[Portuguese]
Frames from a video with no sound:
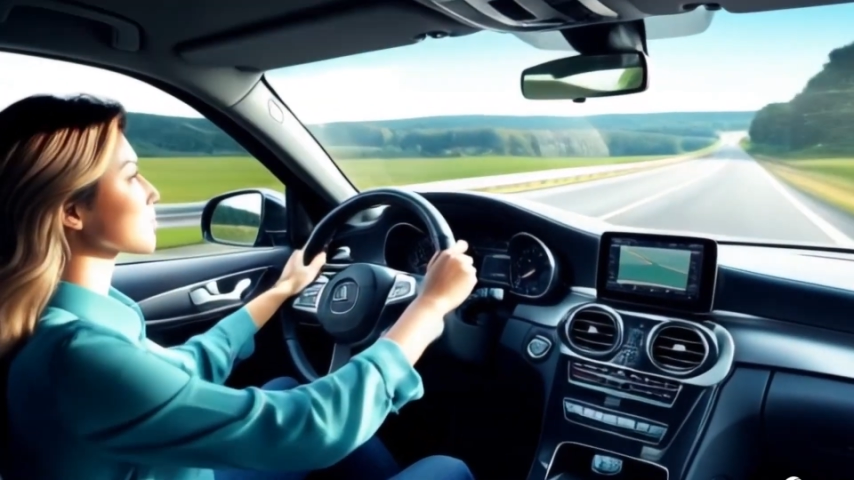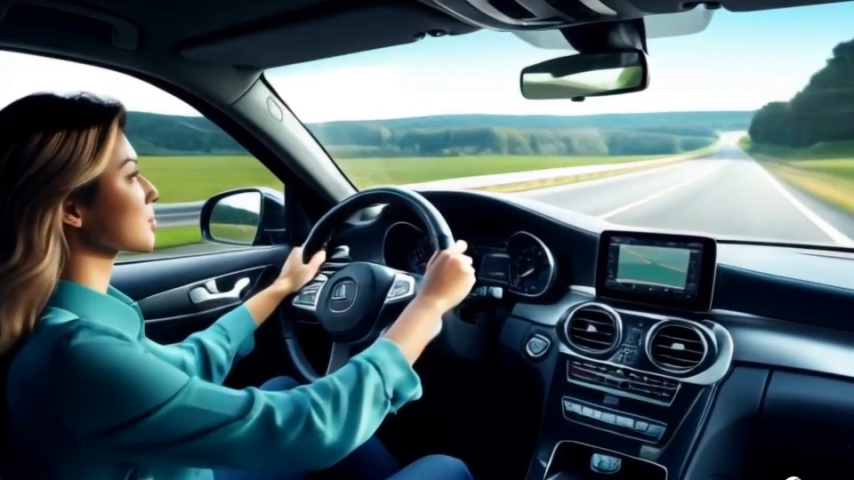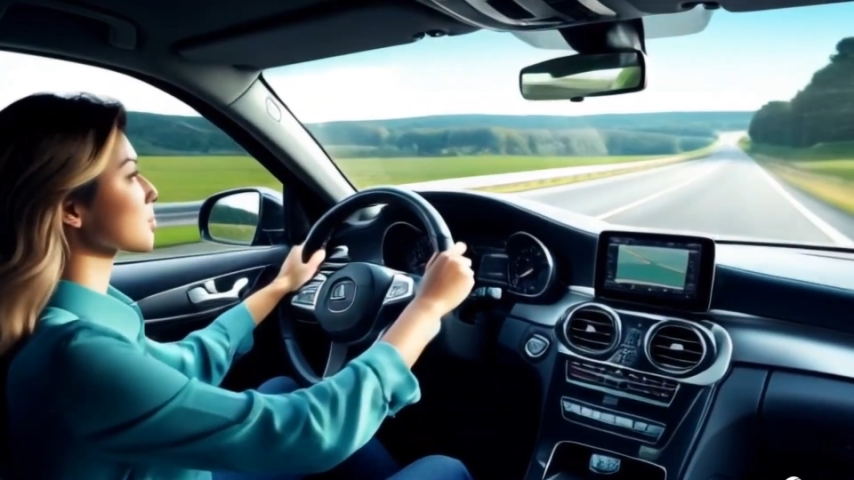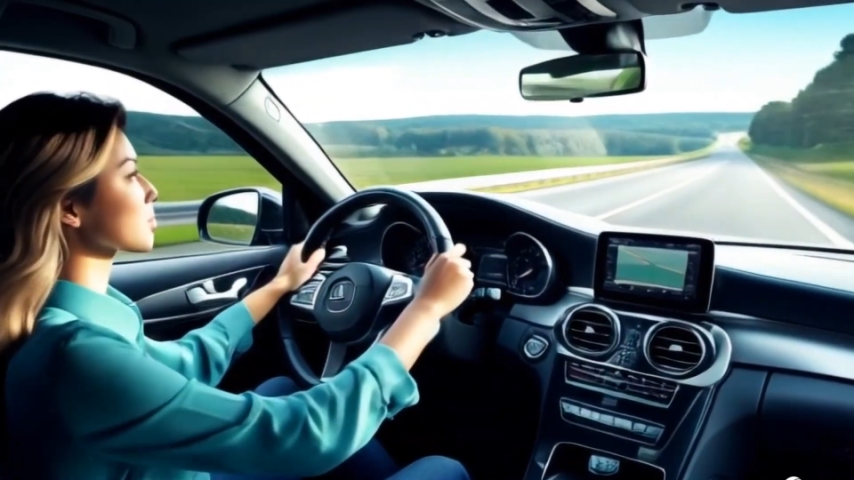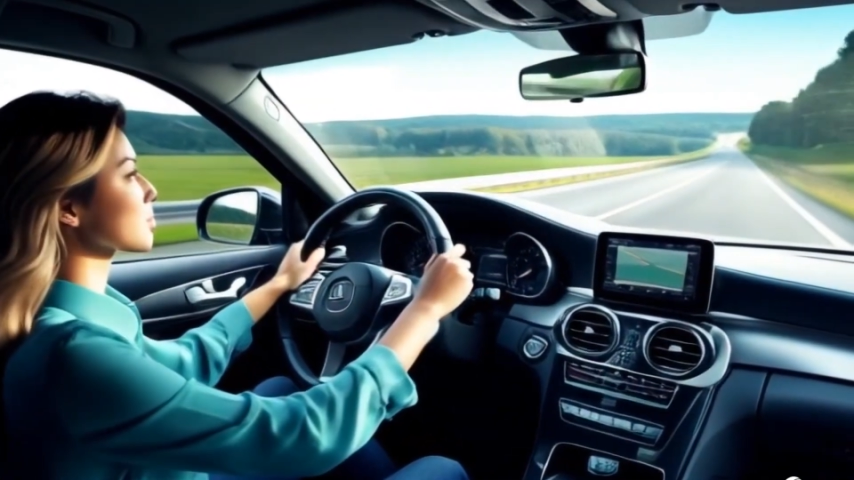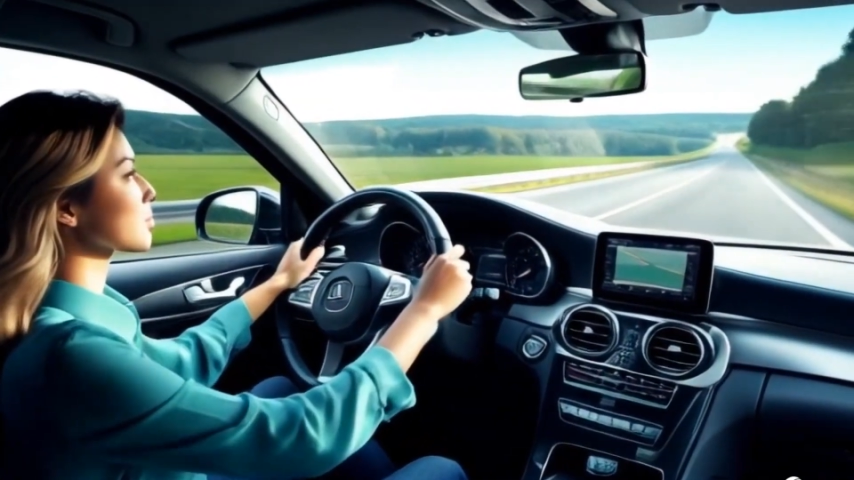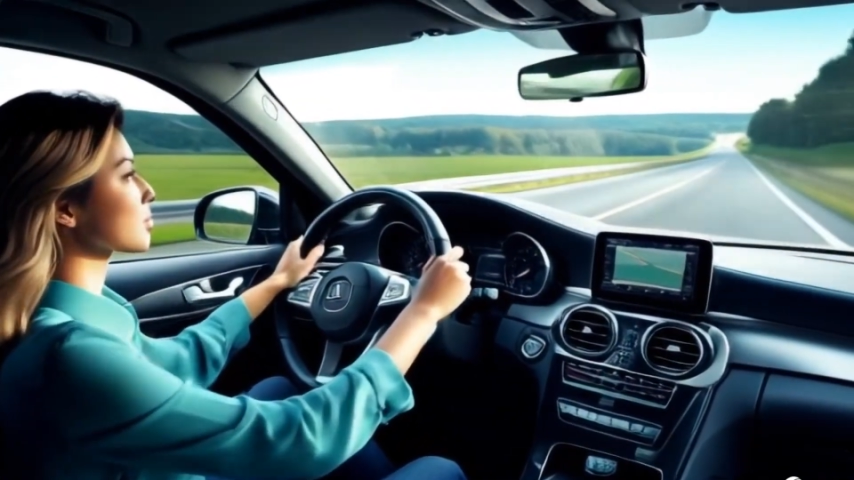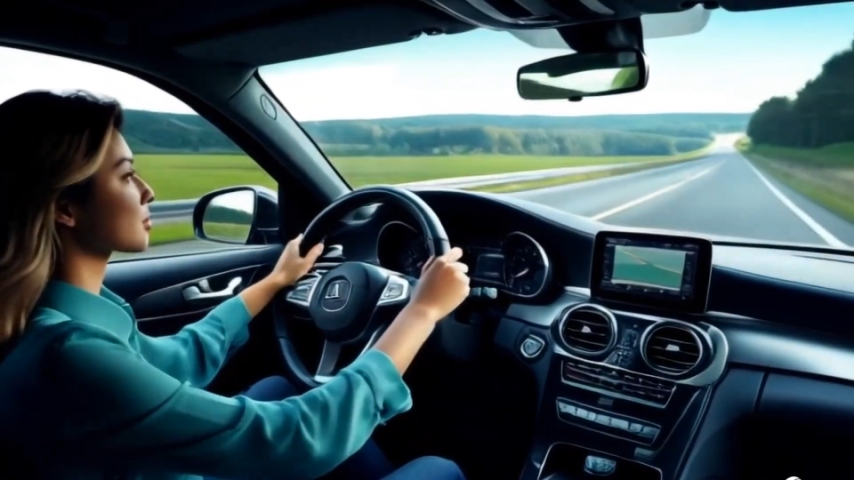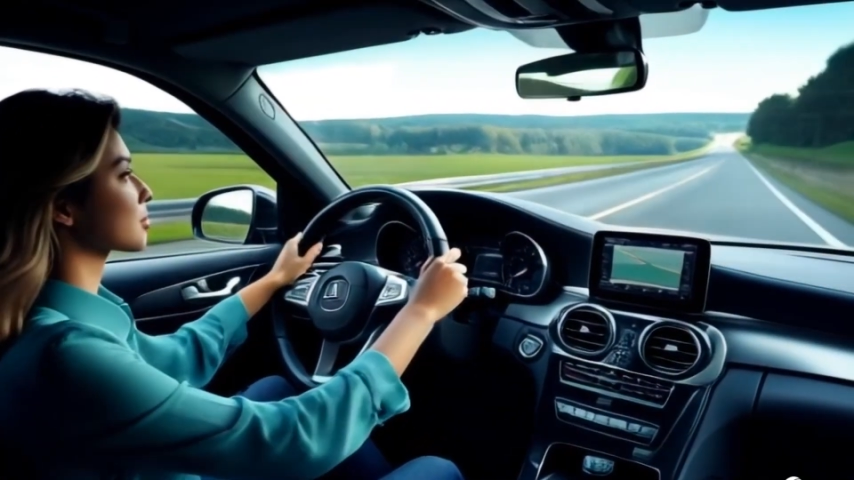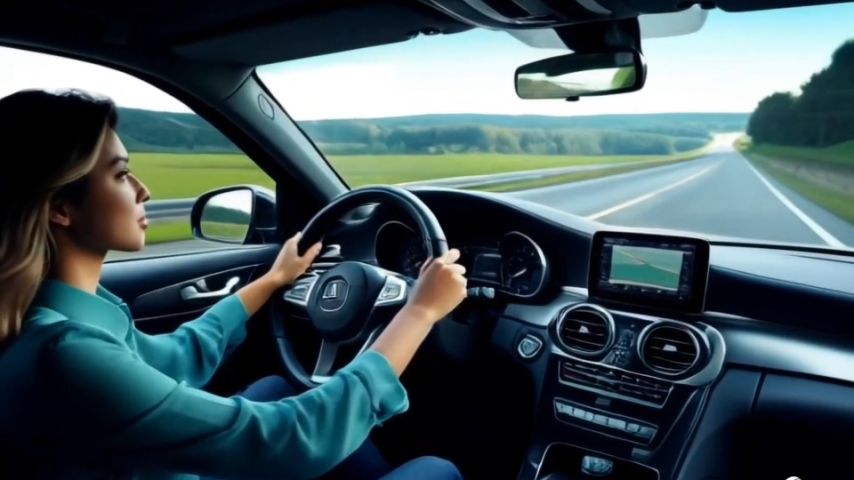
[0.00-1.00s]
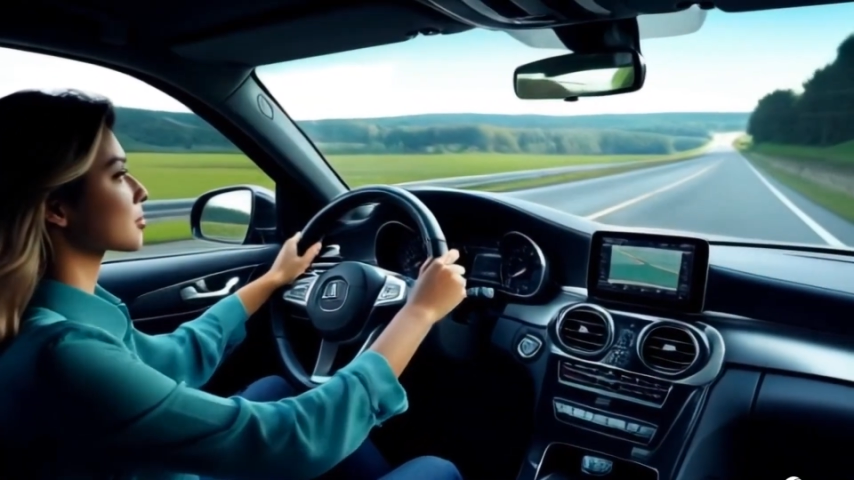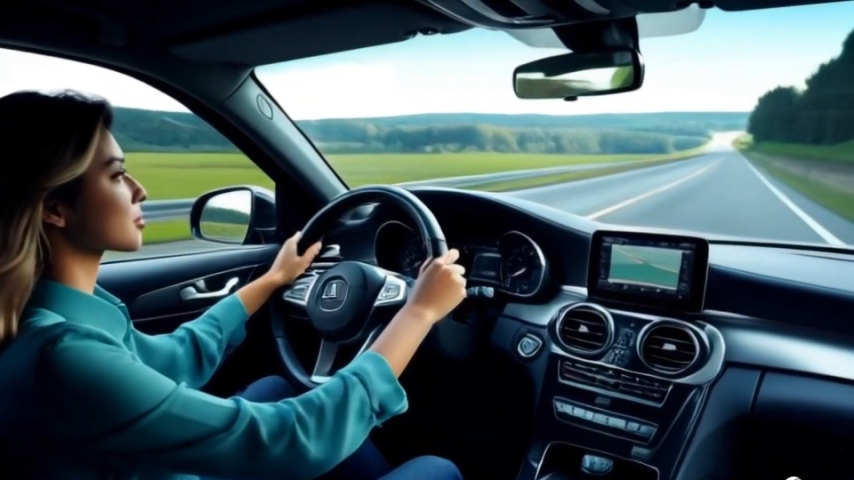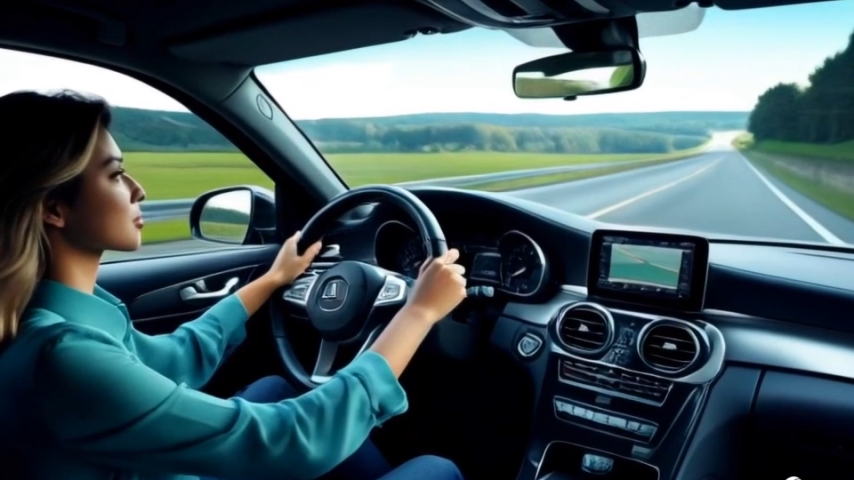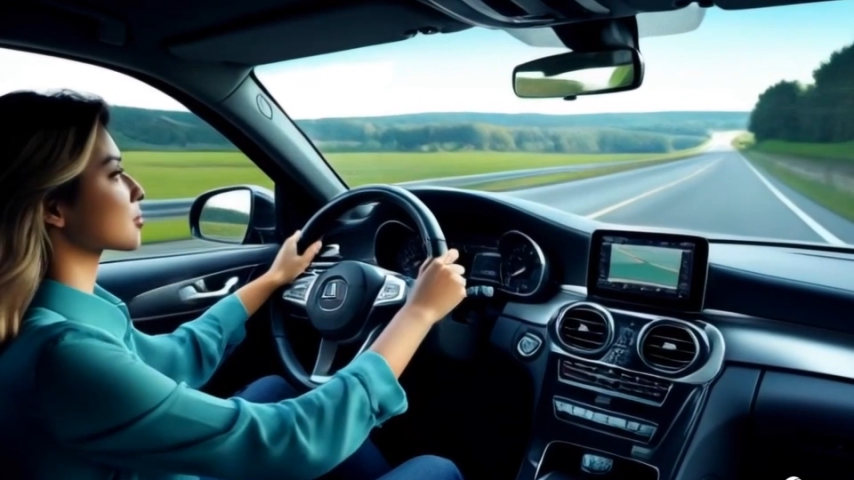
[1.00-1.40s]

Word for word: Talvez, numa